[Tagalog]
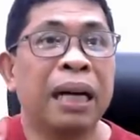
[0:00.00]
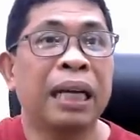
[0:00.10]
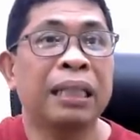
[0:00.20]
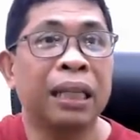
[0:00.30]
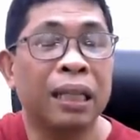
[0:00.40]

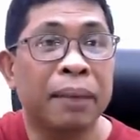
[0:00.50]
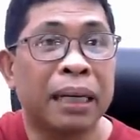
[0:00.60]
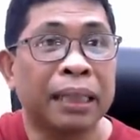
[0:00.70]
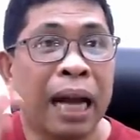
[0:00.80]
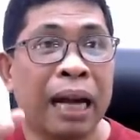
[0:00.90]
Bakit hindi
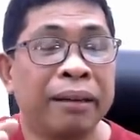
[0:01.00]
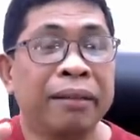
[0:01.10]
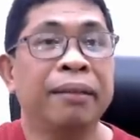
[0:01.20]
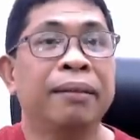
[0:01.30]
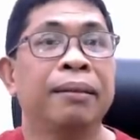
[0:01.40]

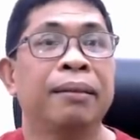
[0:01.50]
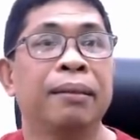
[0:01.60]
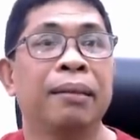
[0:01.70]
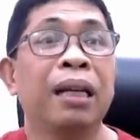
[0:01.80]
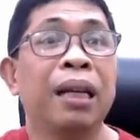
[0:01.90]
makatao?
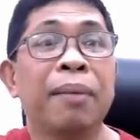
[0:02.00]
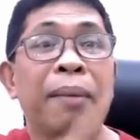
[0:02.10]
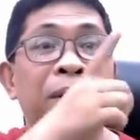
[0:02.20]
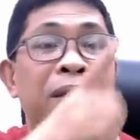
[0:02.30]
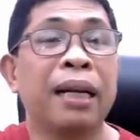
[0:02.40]
Hindi
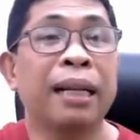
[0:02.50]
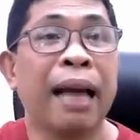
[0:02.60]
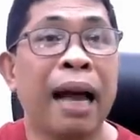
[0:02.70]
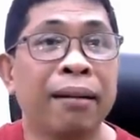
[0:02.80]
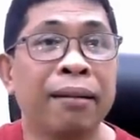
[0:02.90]
man po sila
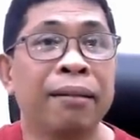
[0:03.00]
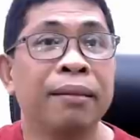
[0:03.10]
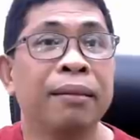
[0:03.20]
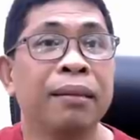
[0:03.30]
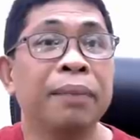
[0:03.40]
tao.
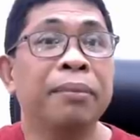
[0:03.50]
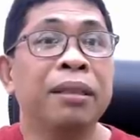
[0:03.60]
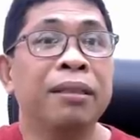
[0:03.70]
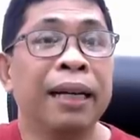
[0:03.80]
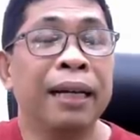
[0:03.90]

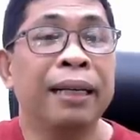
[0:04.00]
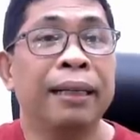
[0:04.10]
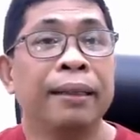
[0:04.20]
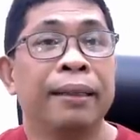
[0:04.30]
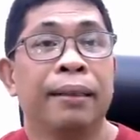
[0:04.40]
Demonyo nga
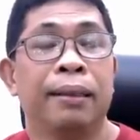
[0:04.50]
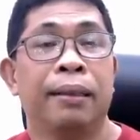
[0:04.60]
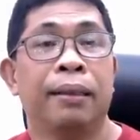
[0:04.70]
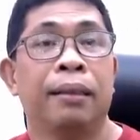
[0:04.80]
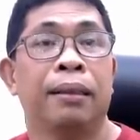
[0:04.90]
eh.
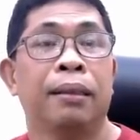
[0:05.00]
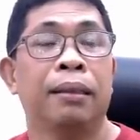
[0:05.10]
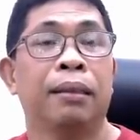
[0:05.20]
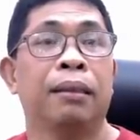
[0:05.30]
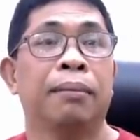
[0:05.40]

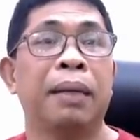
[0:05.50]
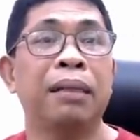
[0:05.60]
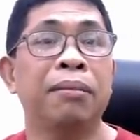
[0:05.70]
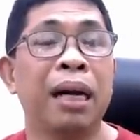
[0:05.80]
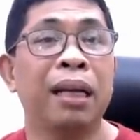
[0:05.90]

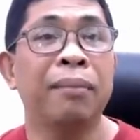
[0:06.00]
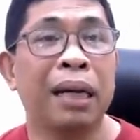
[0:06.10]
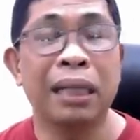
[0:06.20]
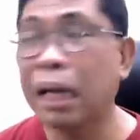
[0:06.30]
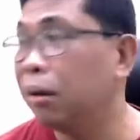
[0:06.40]
Paano maging
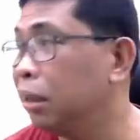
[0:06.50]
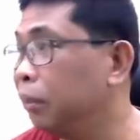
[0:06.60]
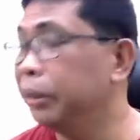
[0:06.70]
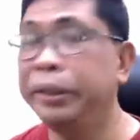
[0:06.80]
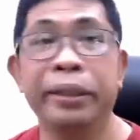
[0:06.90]

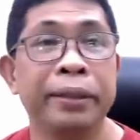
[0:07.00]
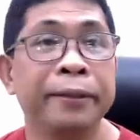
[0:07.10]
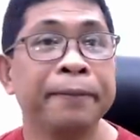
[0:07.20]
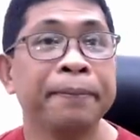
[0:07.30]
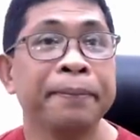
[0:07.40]
makataon demonyo?